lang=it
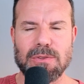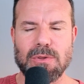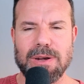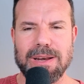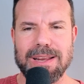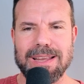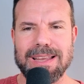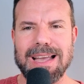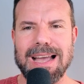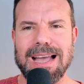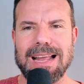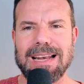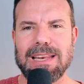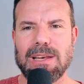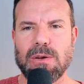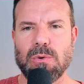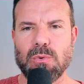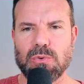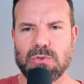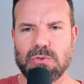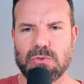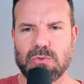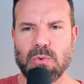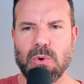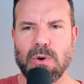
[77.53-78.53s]
regali
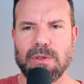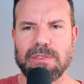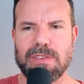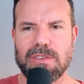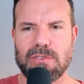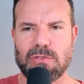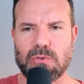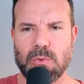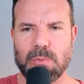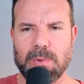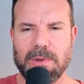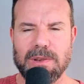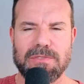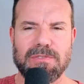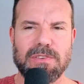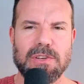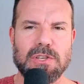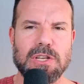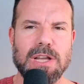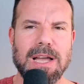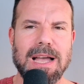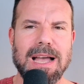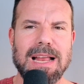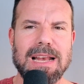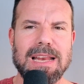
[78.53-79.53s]
lussuosi e
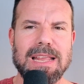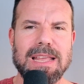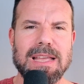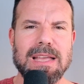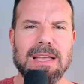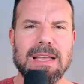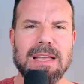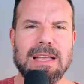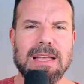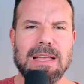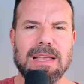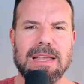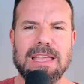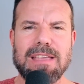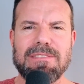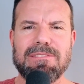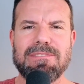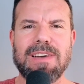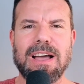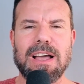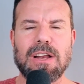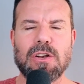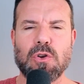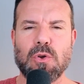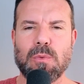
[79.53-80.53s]
superficiali che
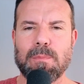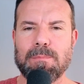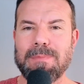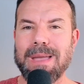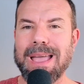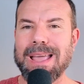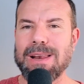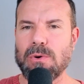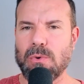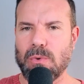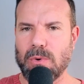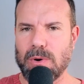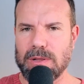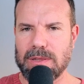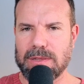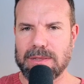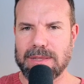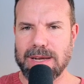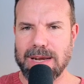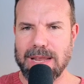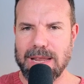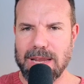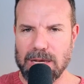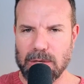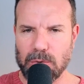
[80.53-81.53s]
vanno ben
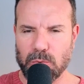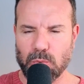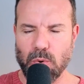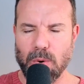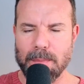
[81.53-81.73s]
oltre il tuo